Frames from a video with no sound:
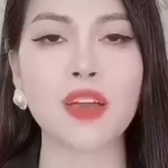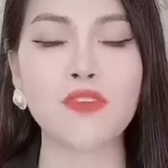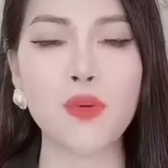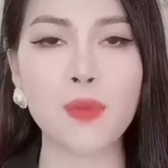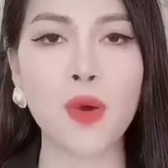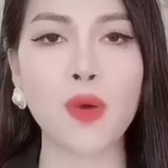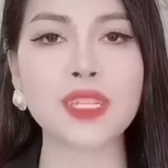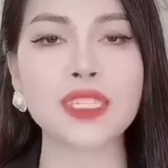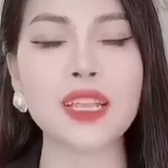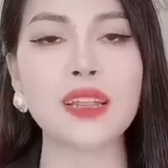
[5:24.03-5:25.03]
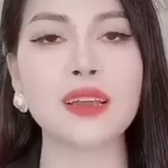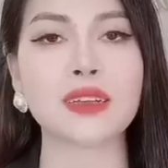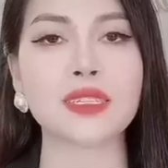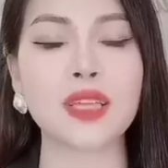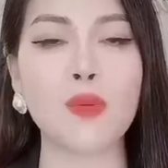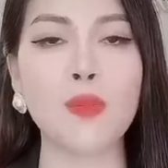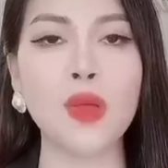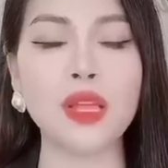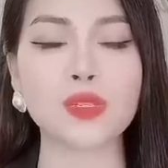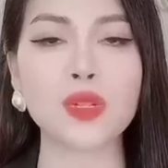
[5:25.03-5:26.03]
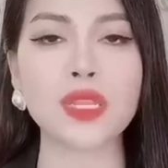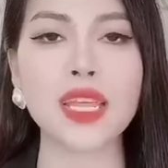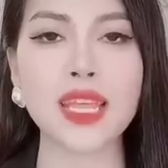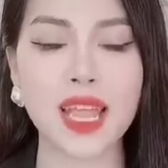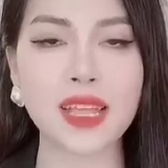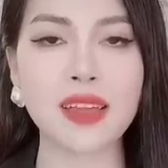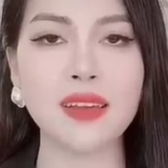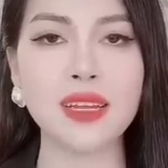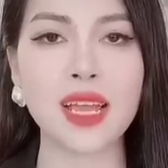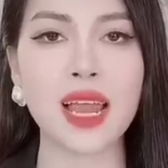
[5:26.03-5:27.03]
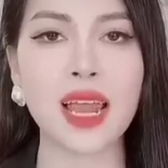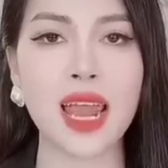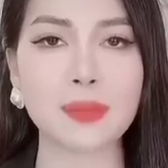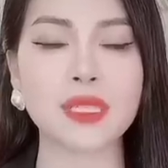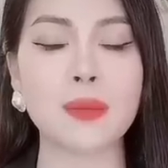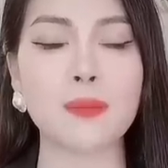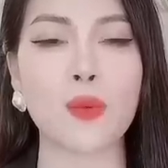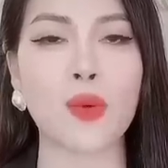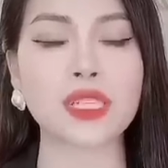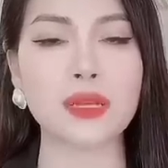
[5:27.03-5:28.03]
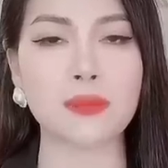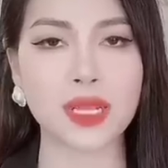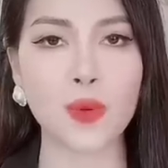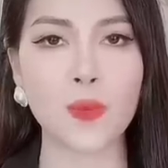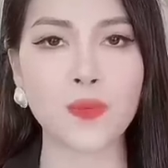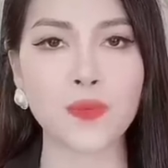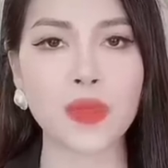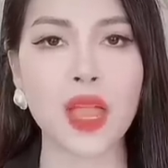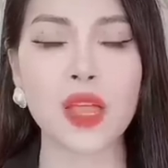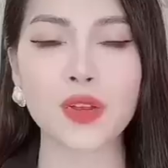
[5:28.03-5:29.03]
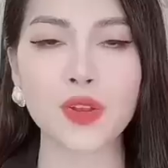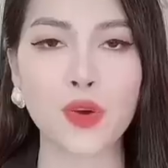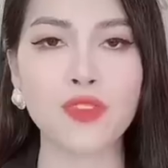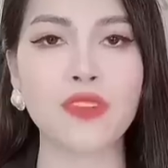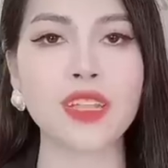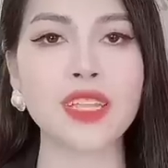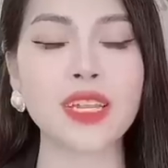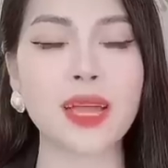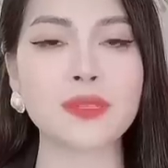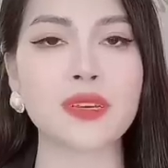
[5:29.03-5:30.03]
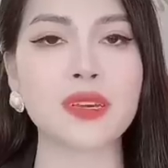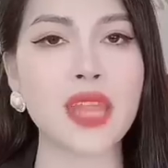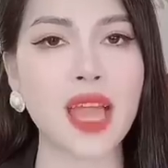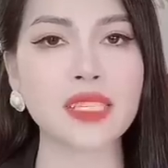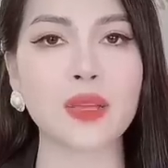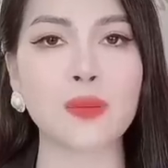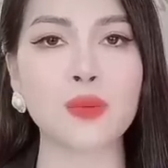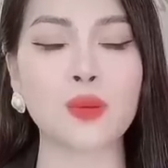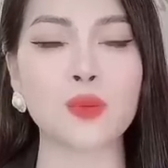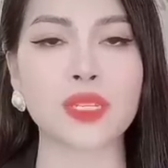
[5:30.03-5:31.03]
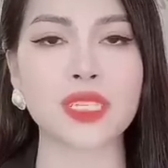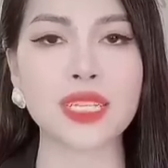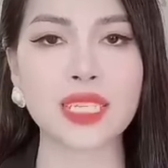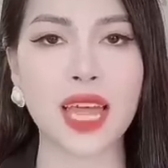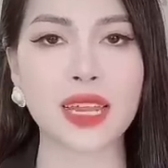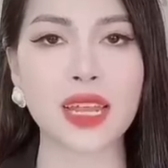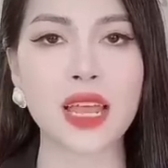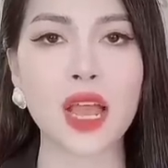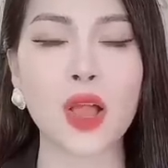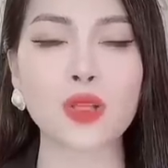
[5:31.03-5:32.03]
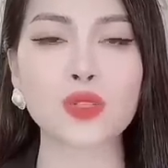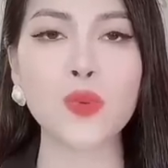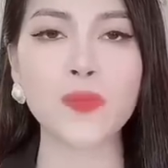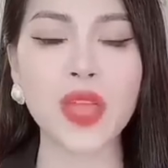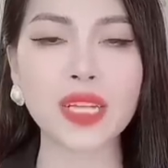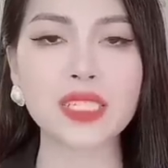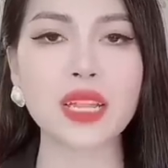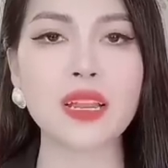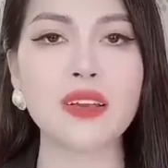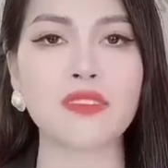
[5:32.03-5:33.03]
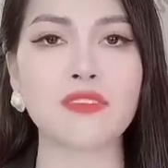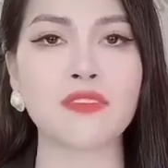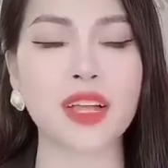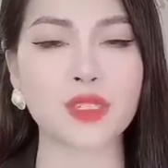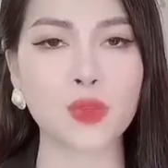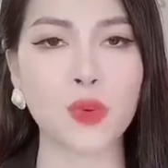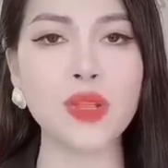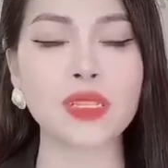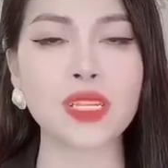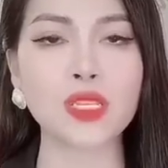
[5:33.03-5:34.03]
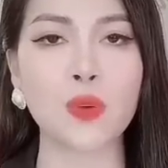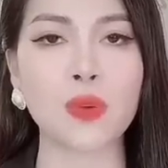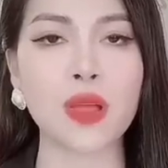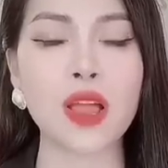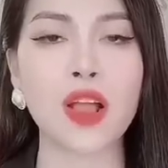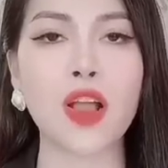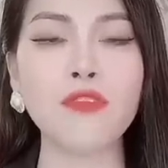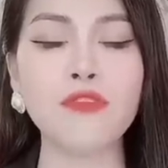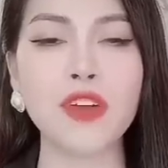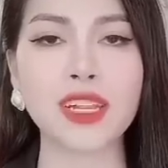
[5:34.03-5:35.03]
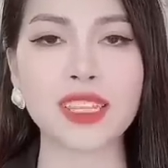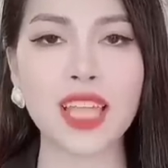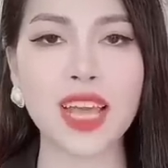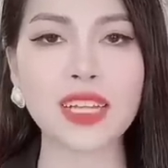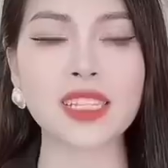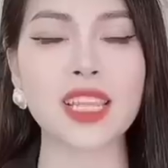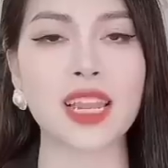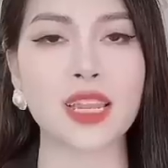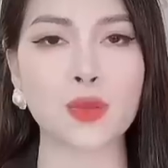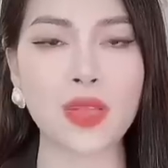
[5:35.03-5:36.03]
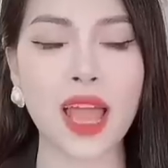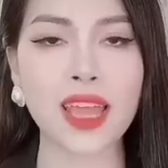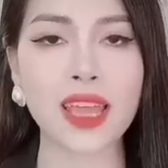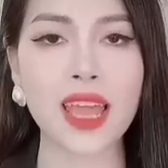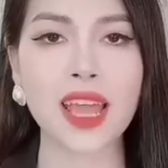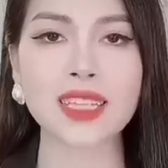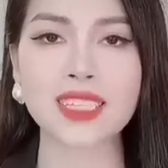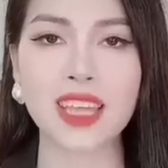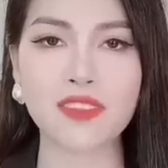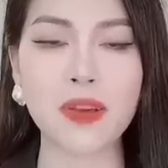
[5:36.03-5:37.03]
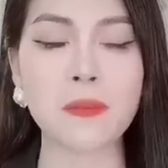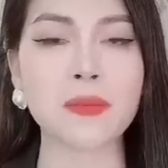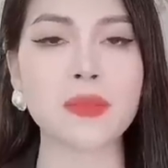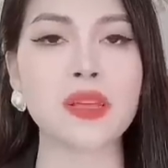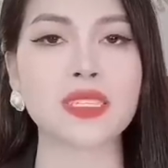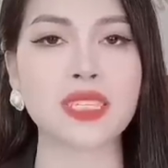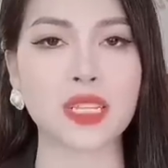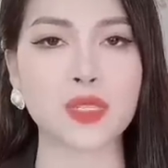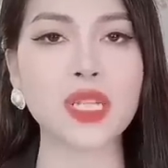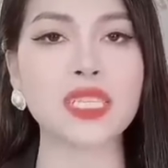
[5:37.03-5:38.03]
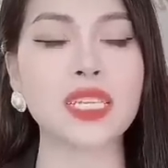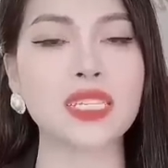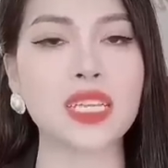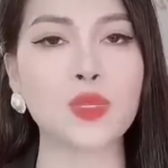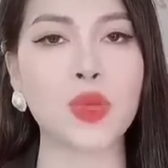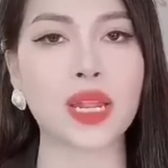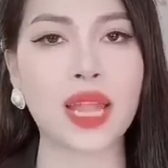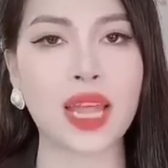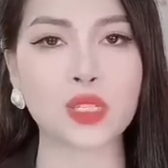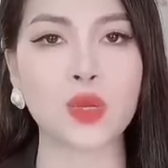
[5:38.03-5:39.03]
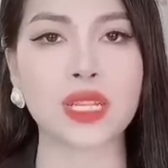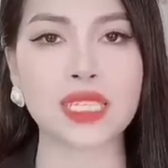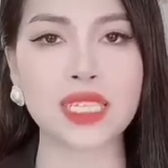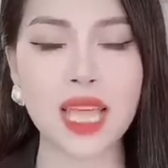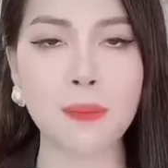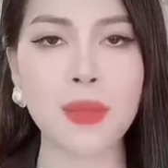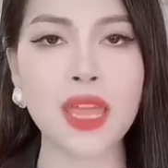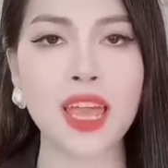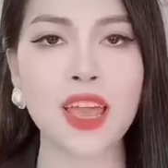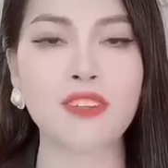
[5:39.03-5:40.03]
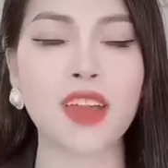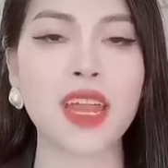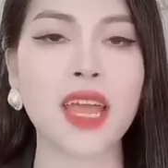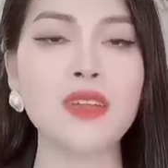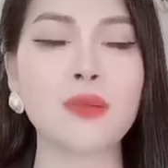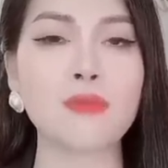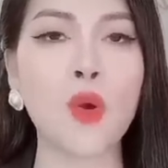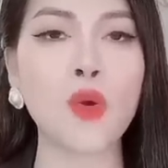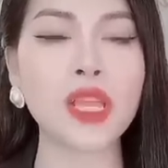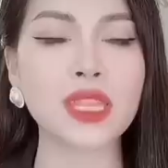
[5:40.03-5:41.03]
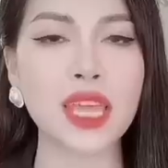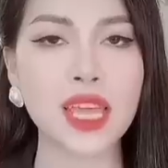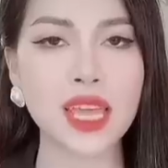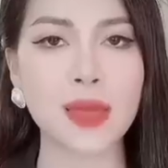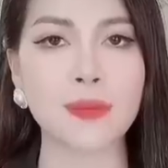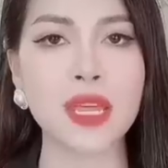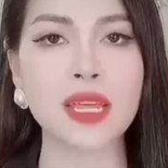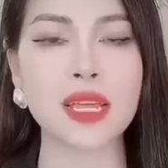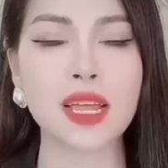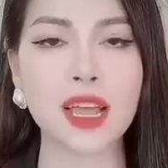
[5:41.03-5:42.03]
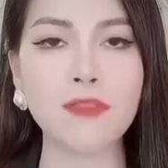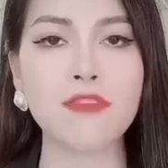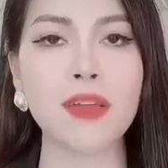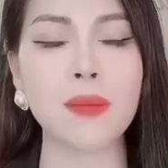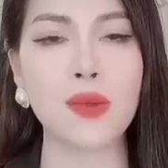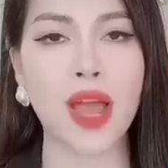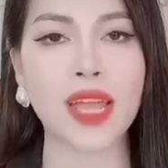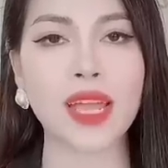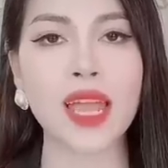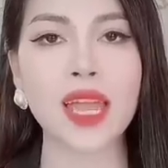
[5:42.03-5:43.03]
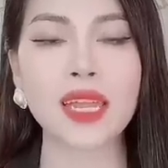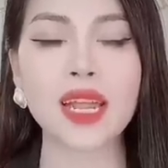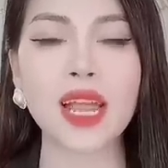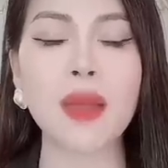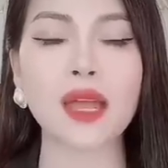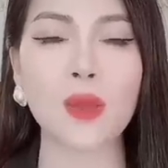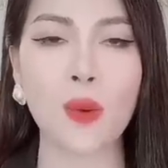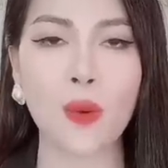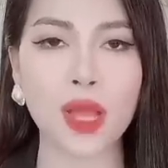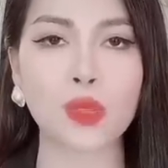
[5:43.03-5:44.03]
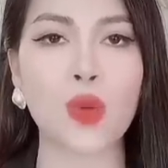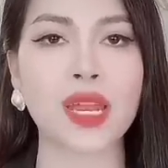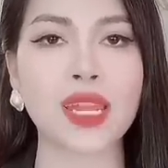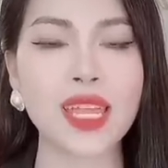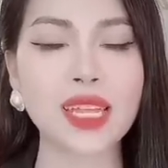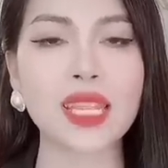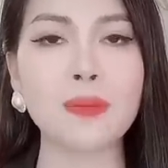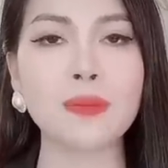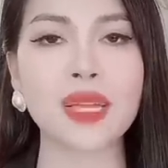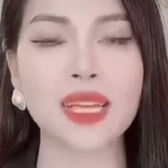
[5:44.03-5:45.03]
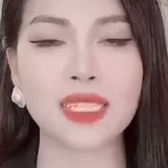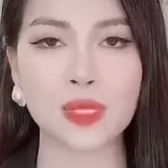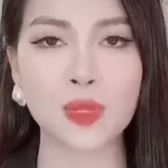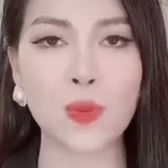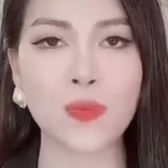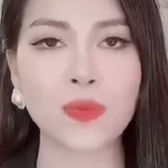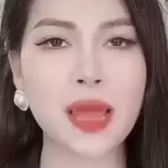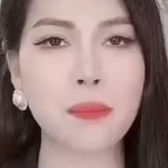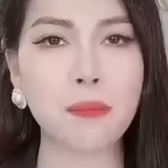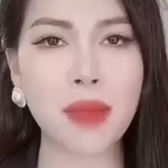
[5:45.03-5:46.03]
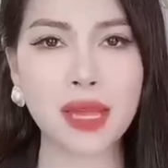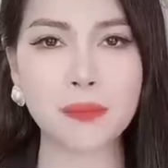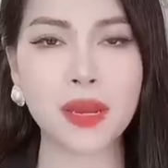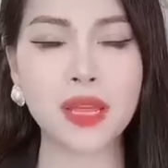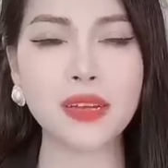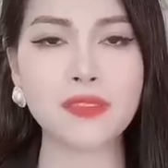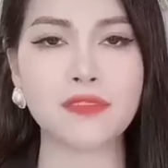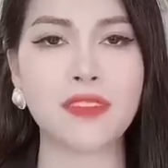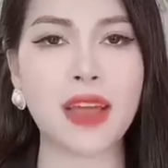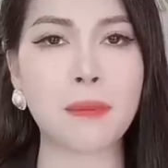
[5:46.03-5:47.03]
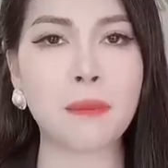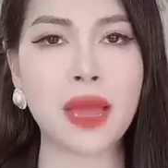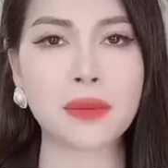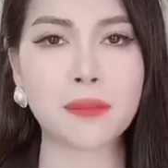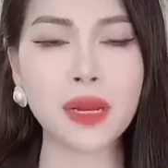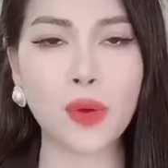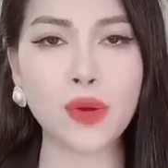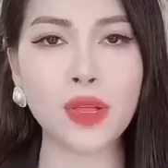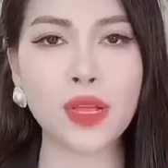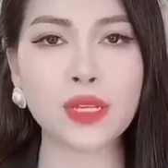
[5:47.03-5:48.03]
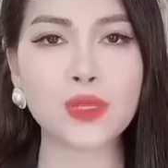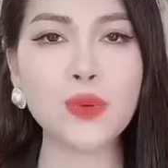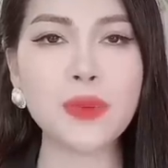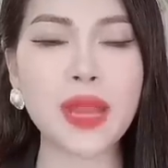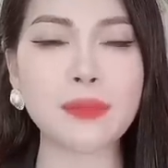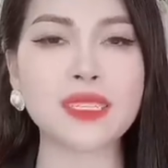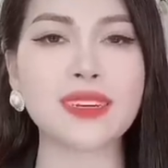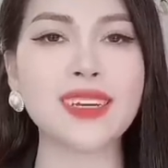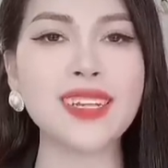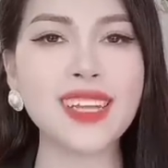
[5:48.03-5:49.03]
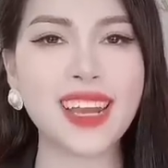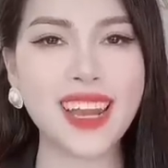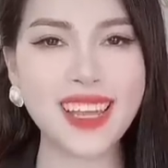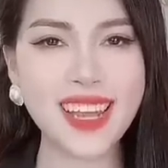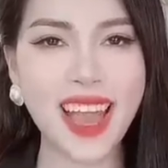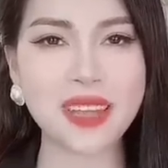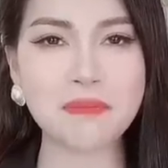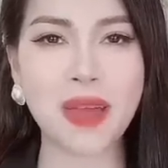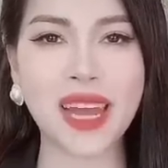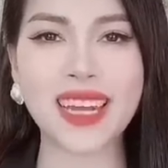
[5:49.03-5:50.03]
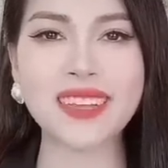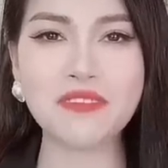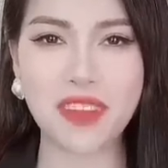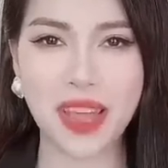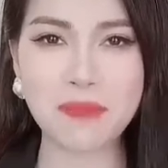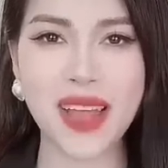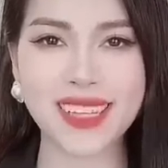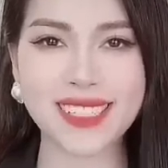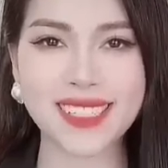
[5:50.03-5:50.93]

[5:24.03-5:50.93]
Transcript: Phục hồi sinh lực sau mỗi lần xuất tinh nhanh hơn, làm chậm quá trình mãn dục. Đối với những nam giới đang trong độ tuổi sinh sản, còn giúp tăng chất lượng và số lượng tinh trùng, góp phần tăng tỷ lệ thụ thai. Sản phẩm được sản xuất trên dây chuyền đạt chuẩn GMP và đã được Bộ Y tế kiểm định cấp phép lưu hành nên các bạn hoàn toàn yên tâm khi sử dụng. Man Plus và Man Plus Gold giúp nam giới lấy lại bản lĩnh phái mạnh.